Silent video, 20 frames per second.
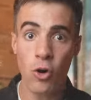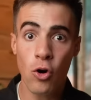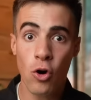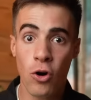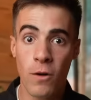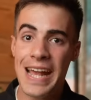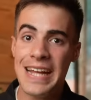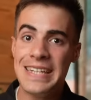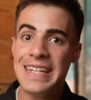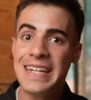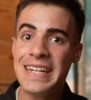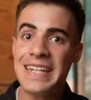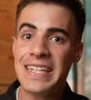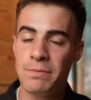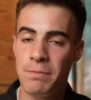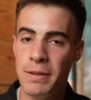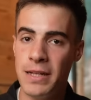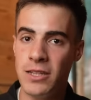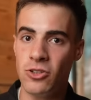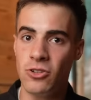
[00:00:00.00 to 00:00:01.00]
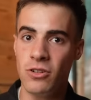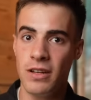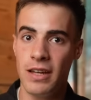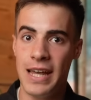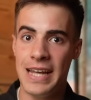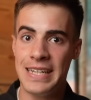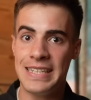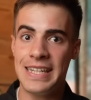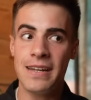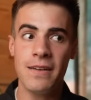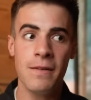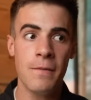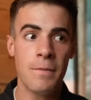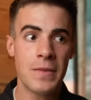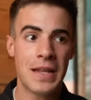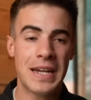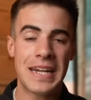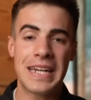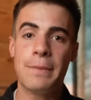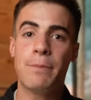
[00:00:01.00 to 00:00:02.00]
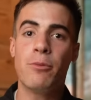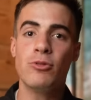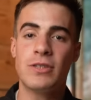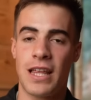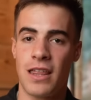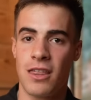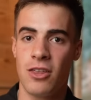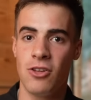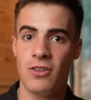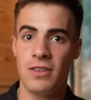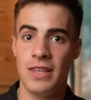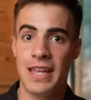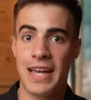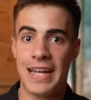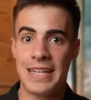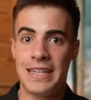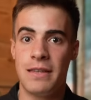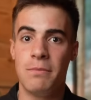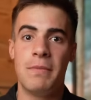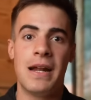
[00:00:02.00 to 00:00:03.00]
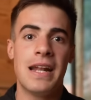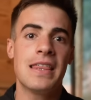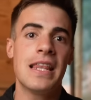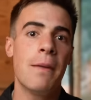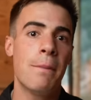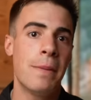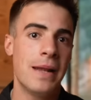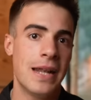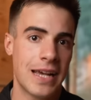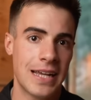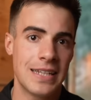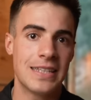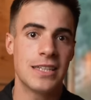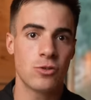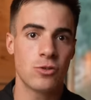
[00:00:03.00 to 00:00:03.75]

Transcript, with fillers: ojo, ese respeto, esa reputación de que merece la pena que te